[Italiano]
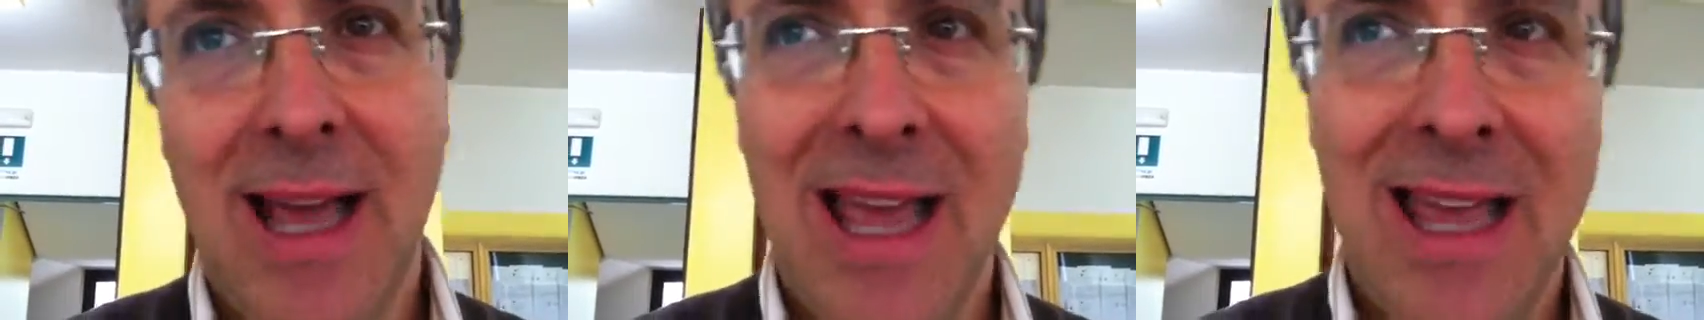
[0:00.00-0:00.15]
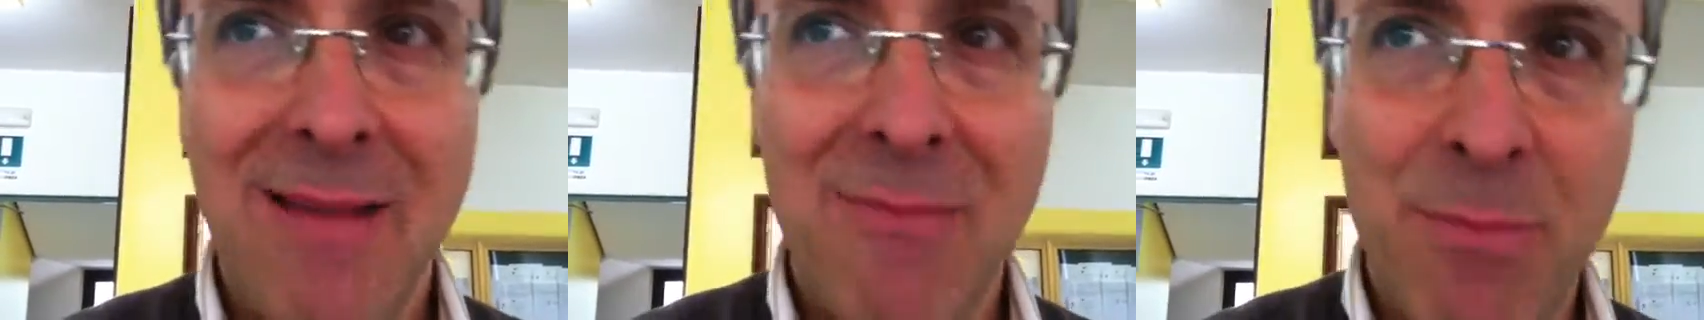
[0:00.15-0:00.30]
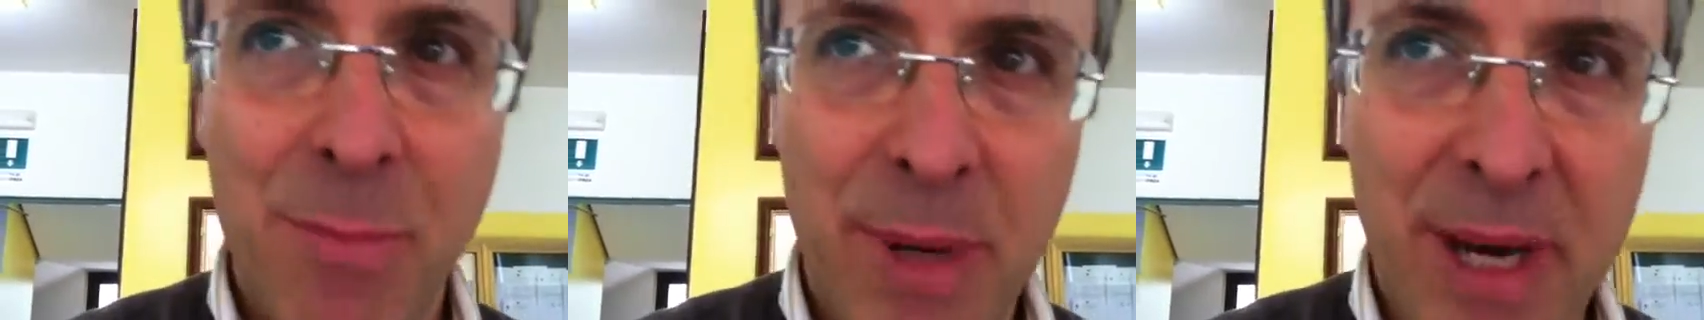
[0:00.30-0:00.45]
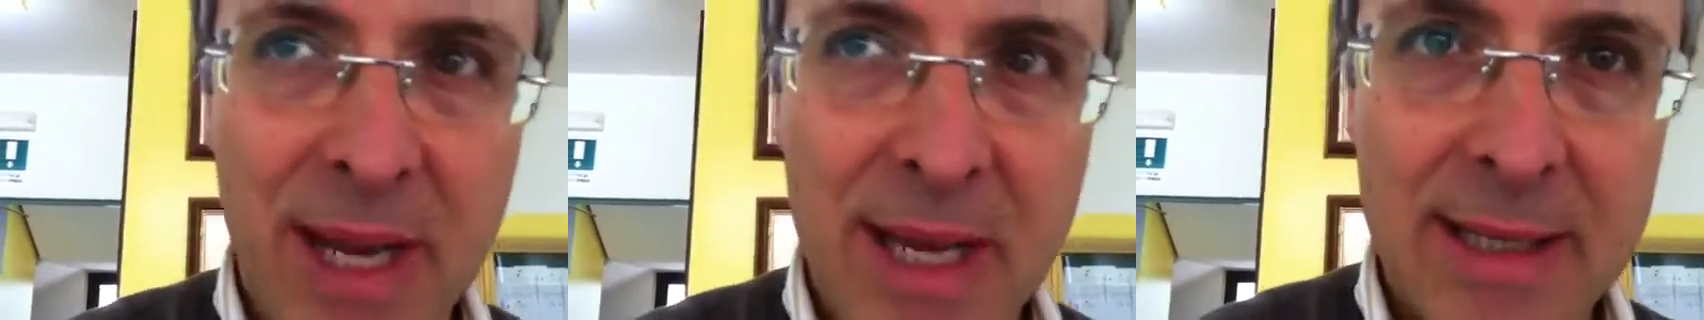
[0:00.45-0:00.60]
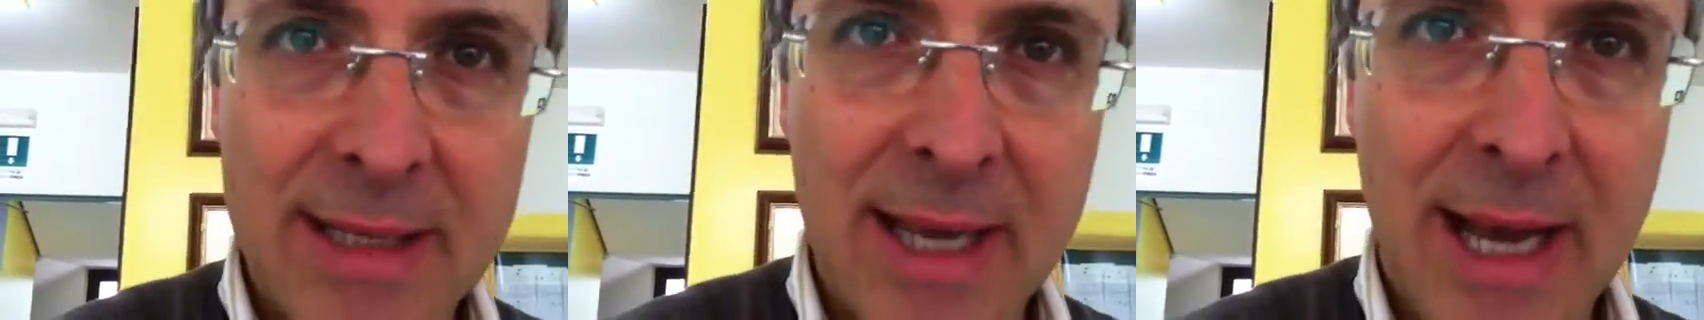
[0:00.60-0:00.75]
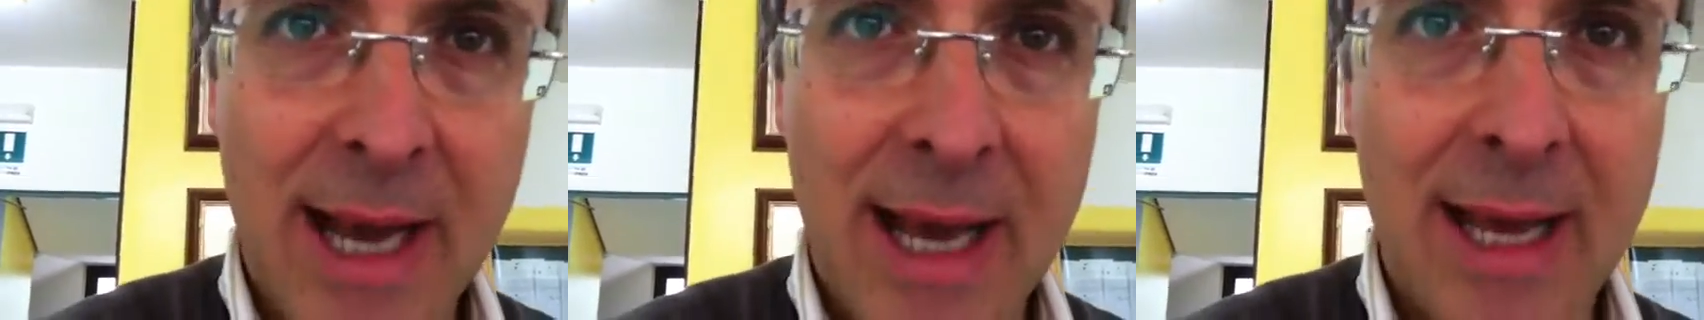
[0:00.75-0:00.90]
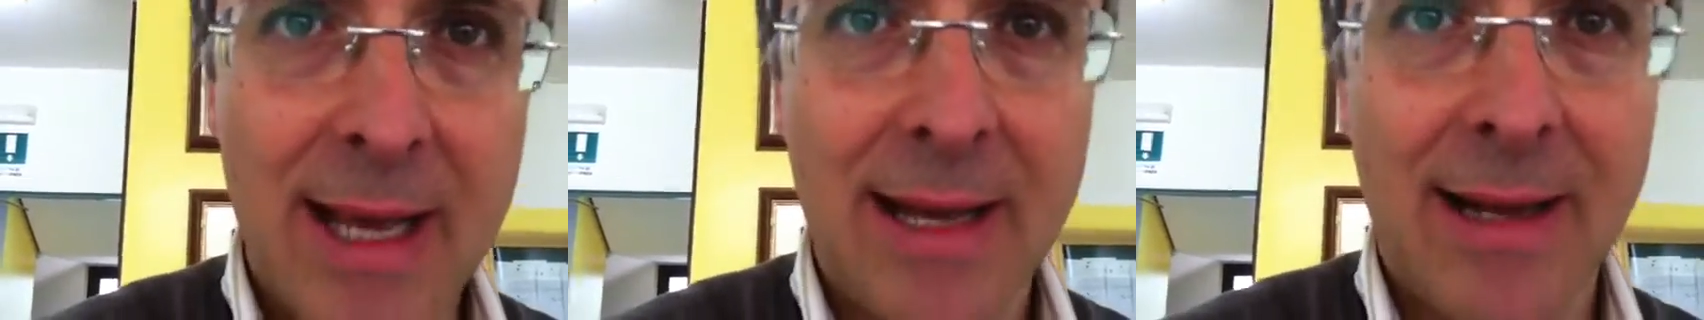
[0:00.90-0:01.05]
e
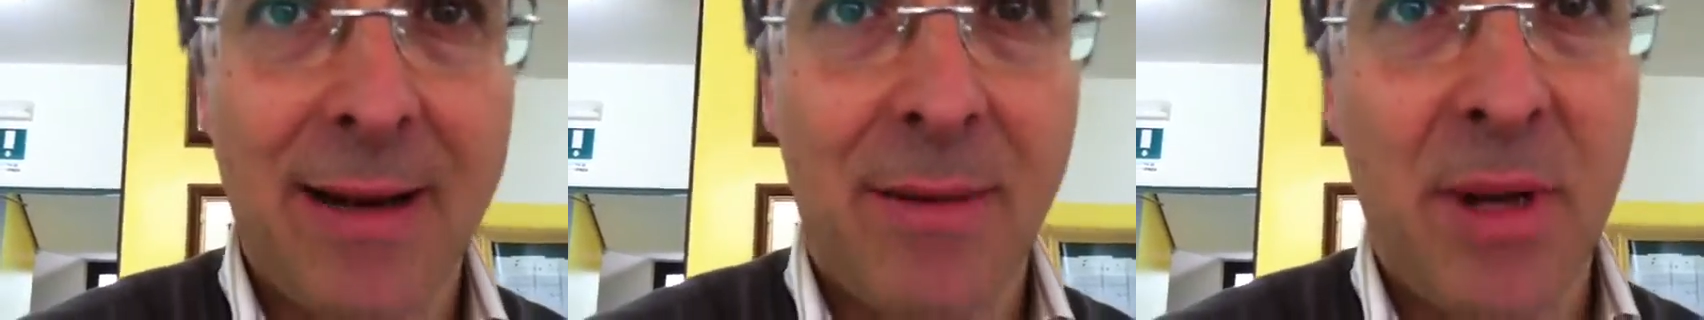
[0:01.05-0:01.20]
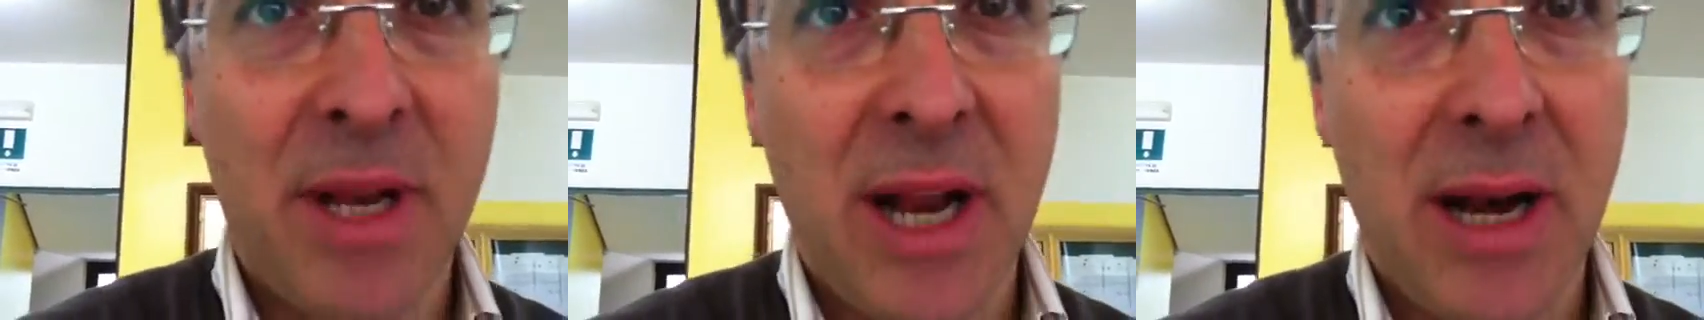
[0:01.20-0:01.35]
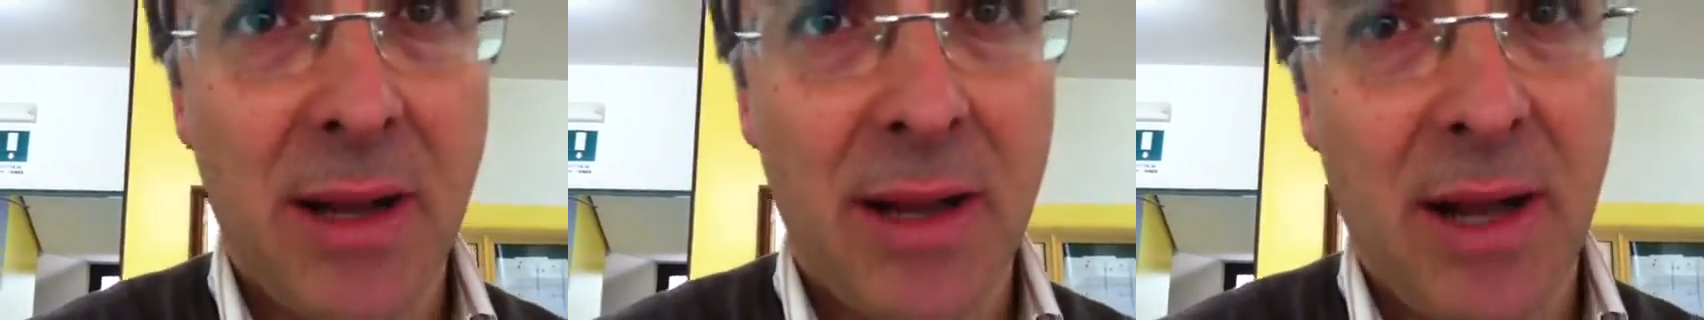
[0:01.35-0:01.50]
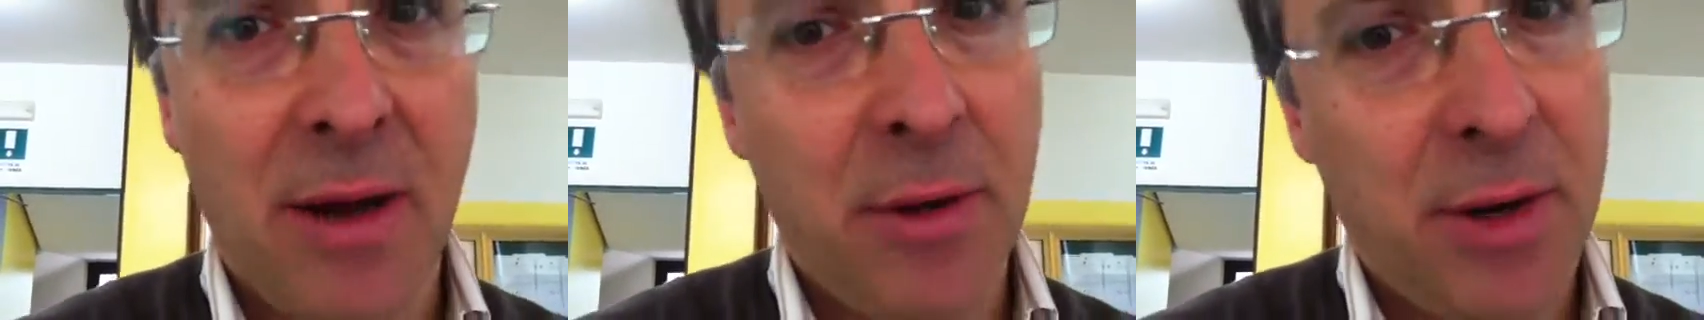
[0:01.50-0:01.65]
impresa e criminalità